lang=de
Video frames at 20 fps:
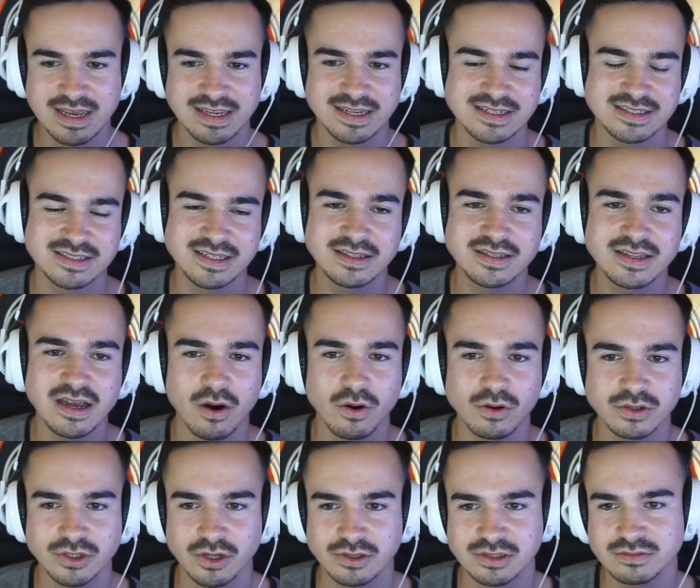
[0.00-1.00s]
ihr seht ja auch
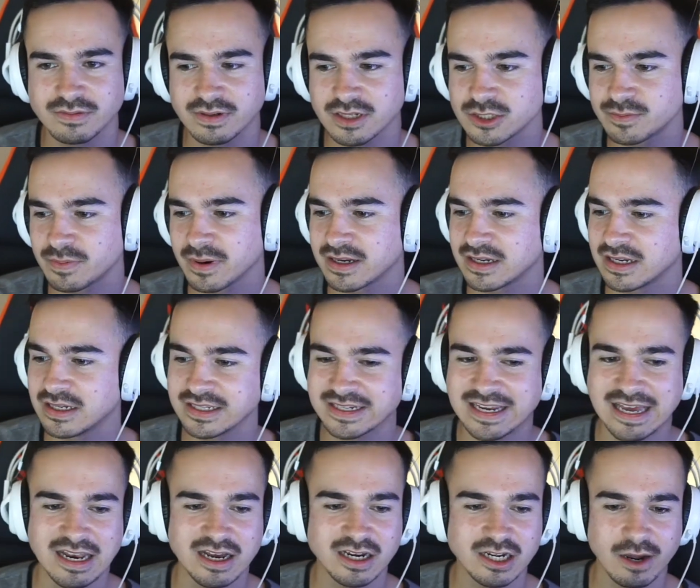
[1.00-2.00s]
sonst, wenn ich bei
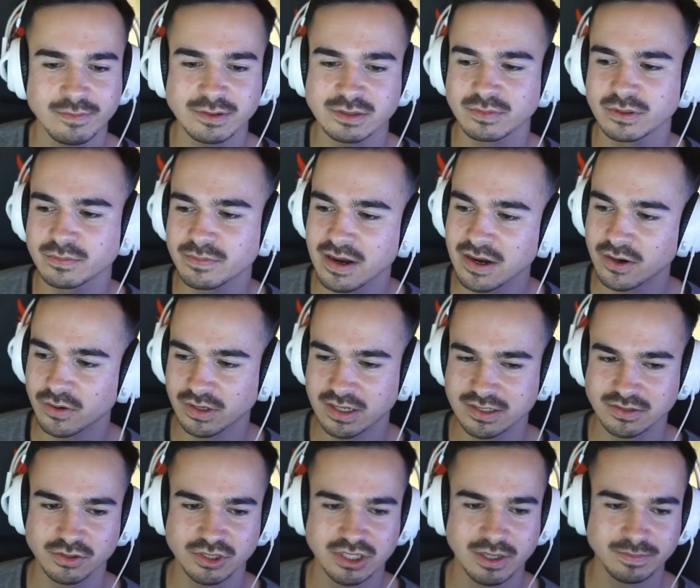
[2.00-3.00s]
Illegeller Cups mitmache oder
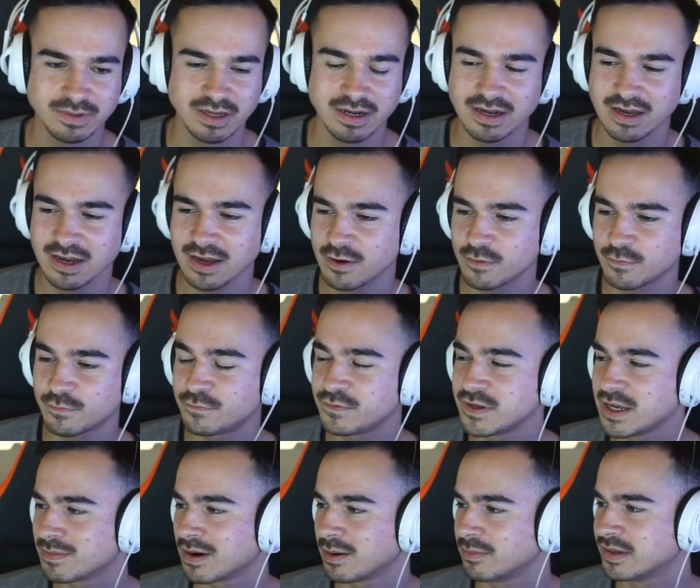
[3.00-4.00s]
so, ich habe da
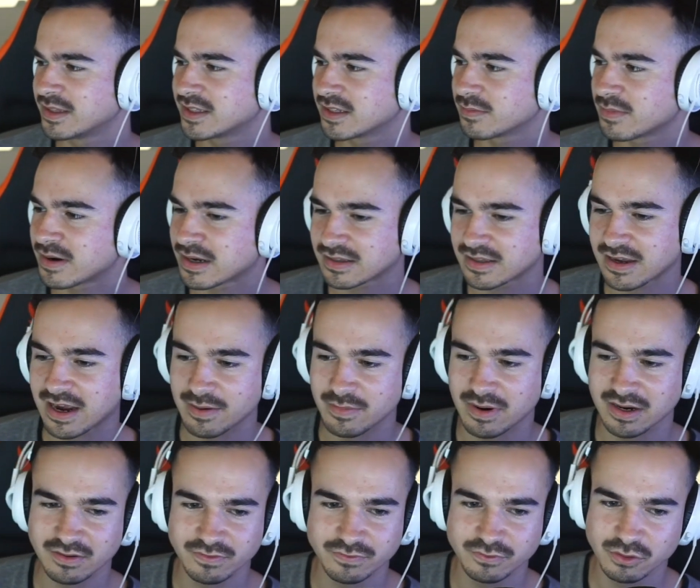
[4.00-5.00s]
viermal mitgemacht,
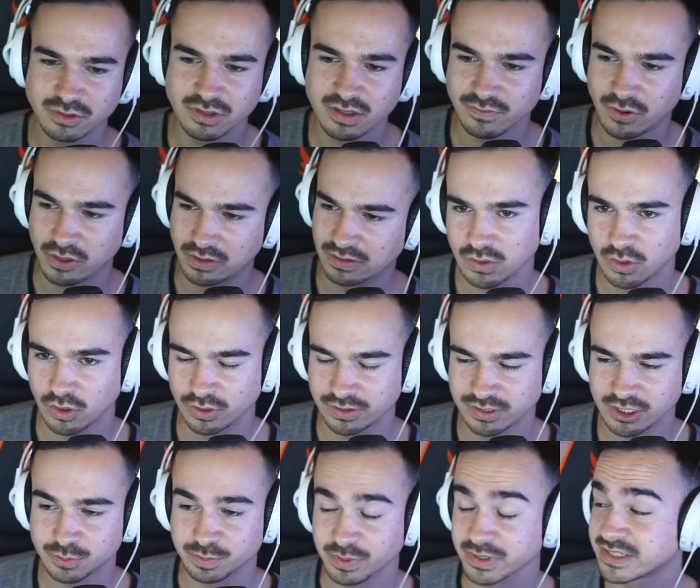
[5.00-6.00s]
dreimal gefühlt gewonnen. Und
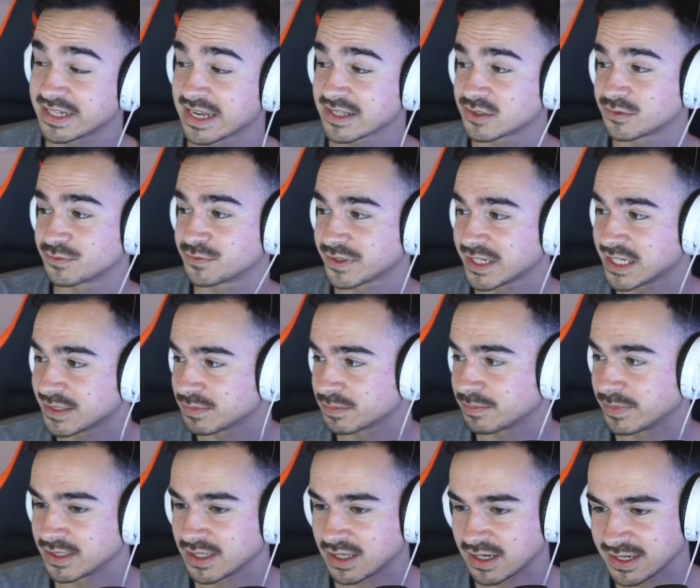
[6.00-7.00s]
ich bin sehr zufrieden mit
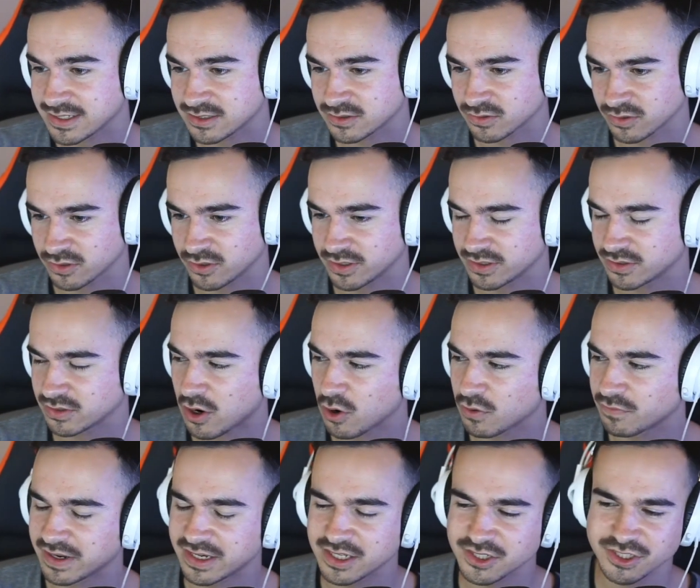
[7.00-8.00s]
meiner Leistung, Leute. Auch
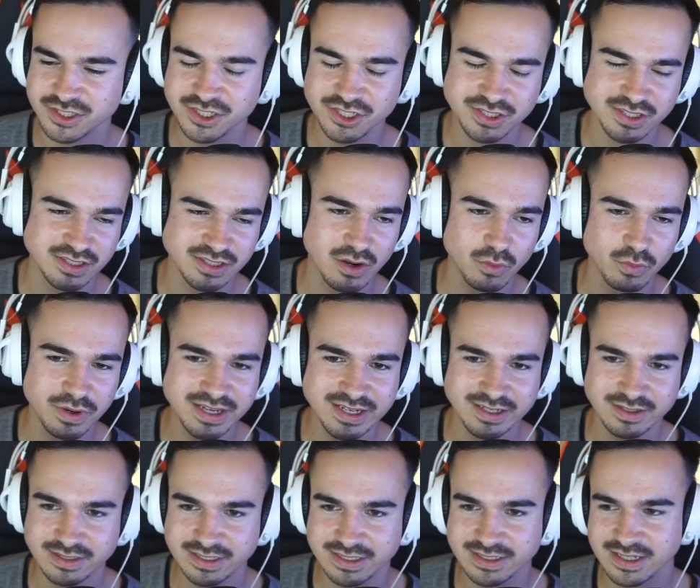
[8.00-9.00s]
wenn ich nicht in der
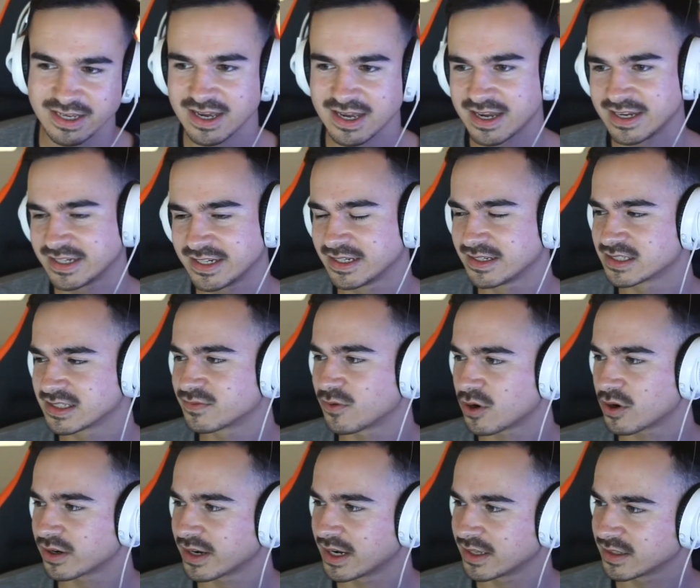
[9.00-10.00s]
Weekend League jedes
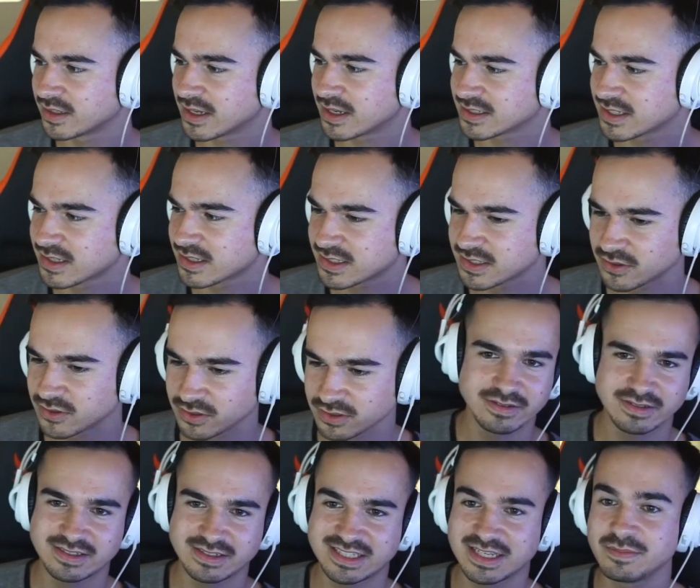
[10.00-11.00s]
Wochenende da sitze
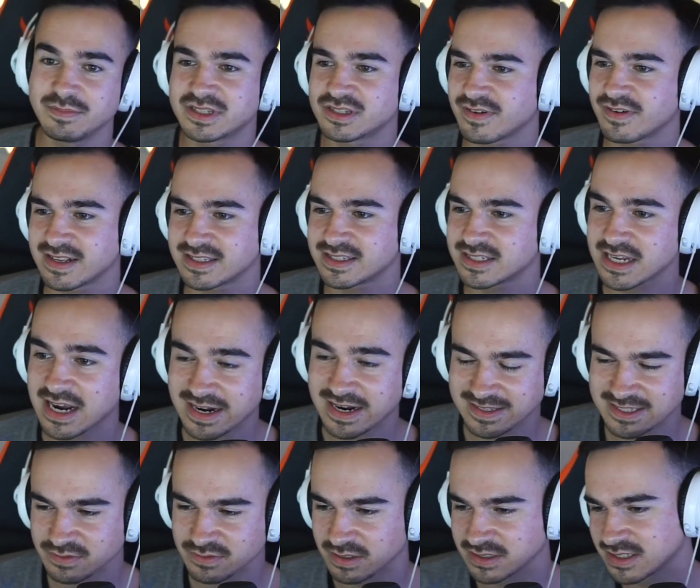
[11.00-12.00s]
und 27,
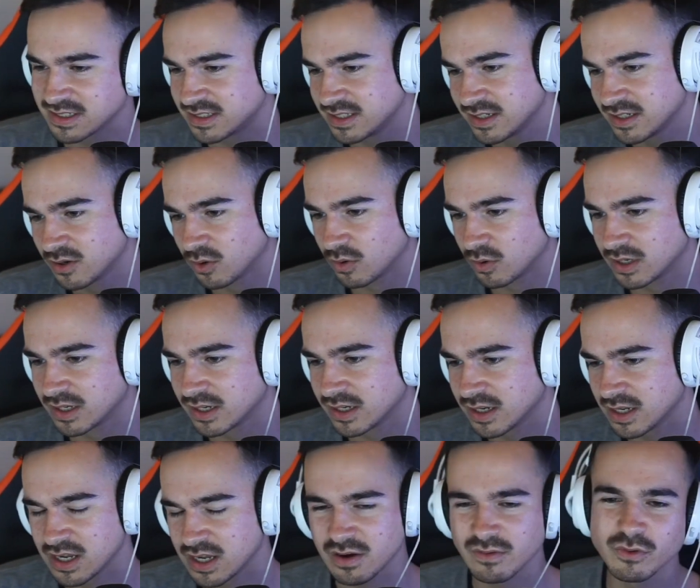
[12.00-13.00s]
28 Siege hole.
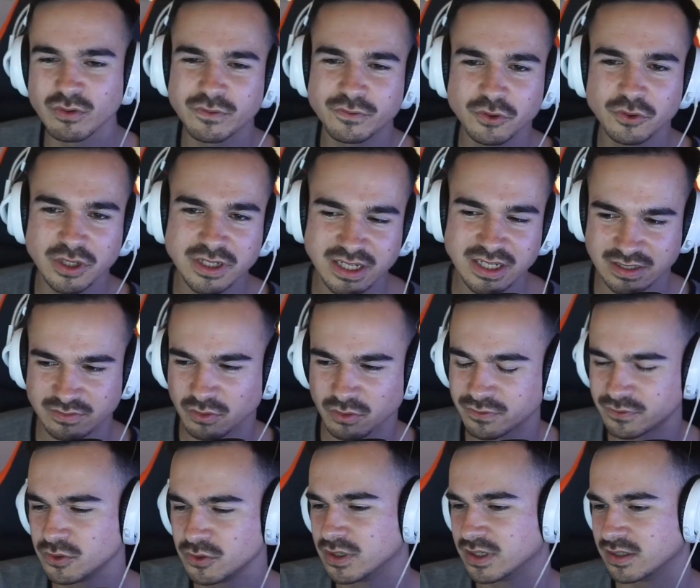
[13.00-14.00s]
Wofür denn?
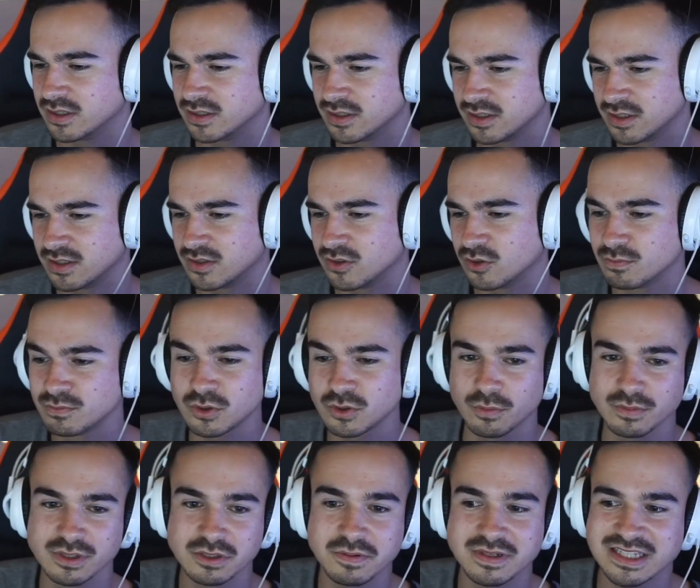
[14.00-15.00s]
Wofür? um,
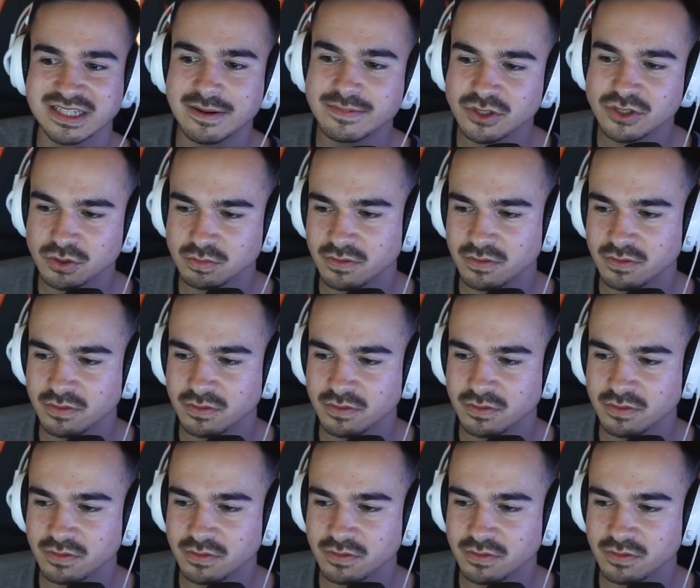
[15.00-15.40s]
um, es mir selbst zu